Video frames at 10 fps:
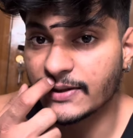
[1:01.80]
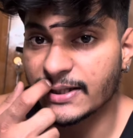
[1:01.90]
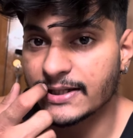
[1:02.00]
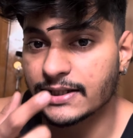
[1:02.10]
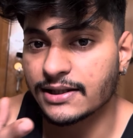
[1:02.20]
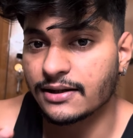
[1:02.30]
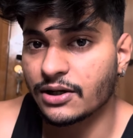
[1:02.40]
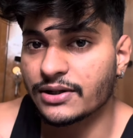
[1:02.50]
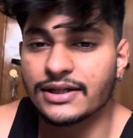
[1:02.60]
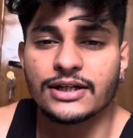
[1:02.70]
वाले हैं
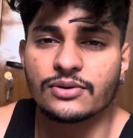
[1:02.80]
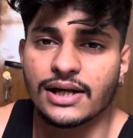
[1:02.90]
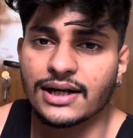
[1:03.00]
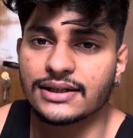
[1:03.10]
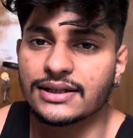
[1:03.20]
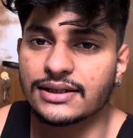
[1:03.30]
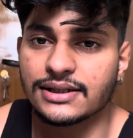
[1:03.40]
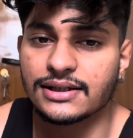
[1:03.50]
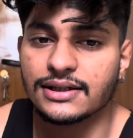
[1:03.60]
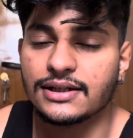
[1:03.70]
और लेट हो जाएगा आते
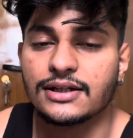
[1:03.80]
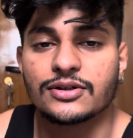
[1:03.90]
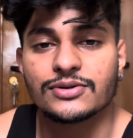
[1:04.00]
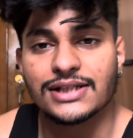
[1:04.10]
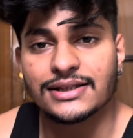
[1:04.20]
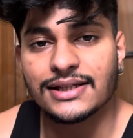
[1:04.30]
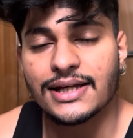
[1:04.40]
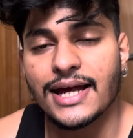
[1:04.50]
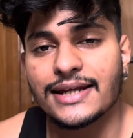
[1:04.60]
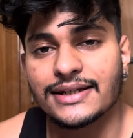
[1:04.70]
आते तो चलते
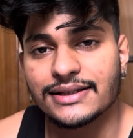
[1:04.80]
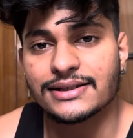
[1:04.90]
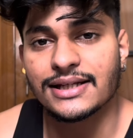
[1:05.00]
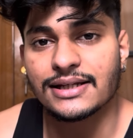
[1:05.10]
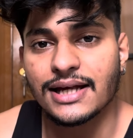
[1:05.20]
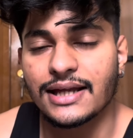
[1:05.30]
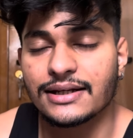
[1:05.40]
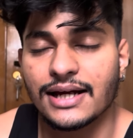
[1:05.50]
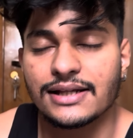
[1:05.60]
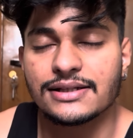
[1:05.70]
हैं एंड निकलते हैं
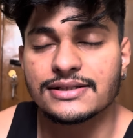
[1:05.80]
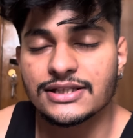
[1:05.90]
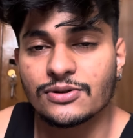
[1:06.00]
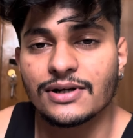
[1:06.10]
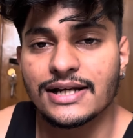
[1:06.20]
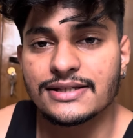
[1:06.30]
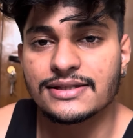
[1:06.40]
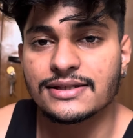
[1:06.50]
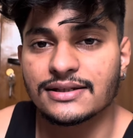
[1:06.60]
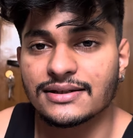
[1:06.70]
एंड आई सी यू गाइस
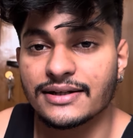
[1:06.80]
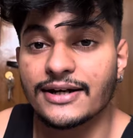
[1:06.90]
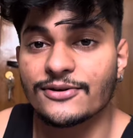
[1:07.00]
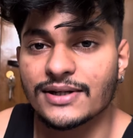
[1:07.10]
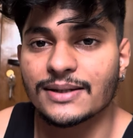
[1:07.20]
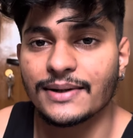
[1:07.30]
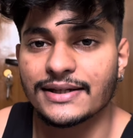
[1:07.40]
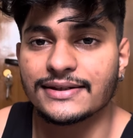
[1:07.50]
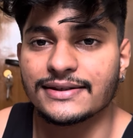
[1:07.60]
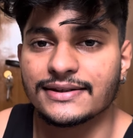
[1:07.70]
रेडी होने के बाद